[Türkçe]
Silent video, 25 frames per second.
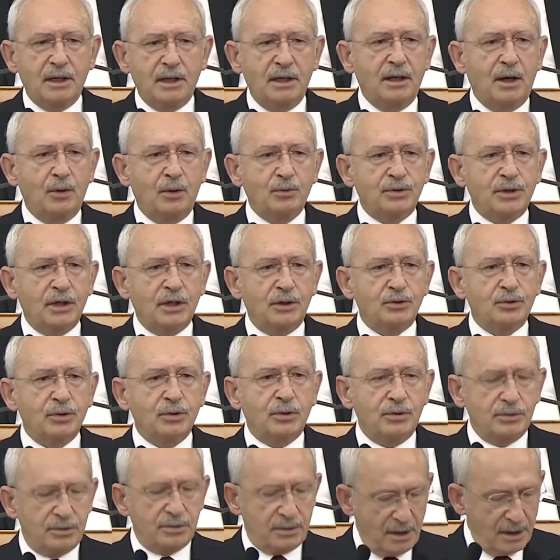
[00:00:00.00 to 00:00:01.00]
el avuç
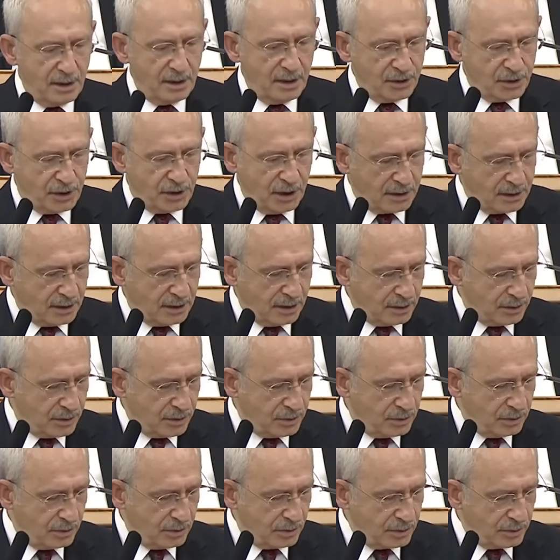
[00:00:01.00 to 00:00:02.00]
açıyoruz, şeker
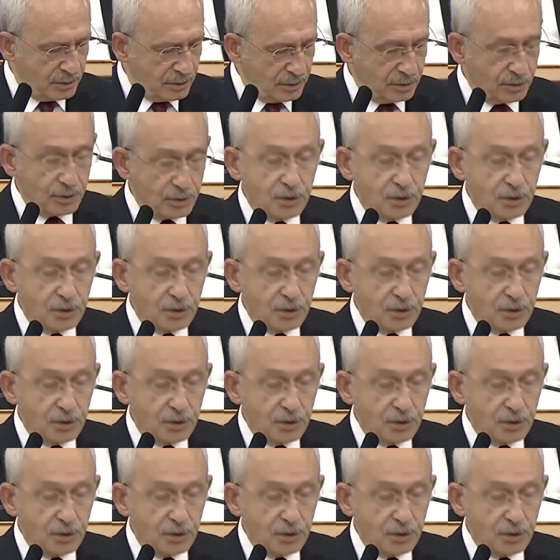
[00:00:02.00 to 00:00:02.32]
istiyoruz.